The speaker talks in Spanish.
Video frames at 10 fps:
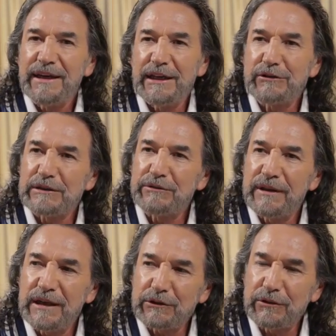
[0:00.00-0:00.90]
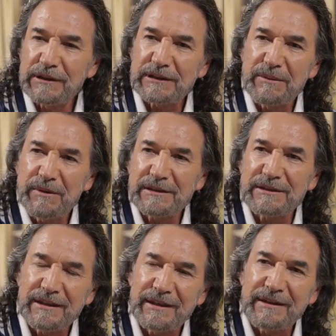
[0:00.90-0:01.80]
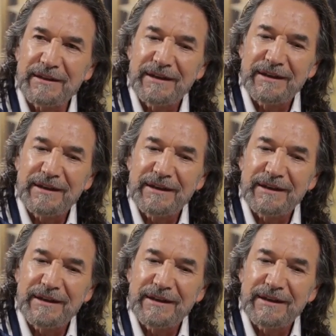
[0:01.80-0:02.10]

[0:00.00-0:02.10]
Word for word: y eso es una de las cosas que más... Eh,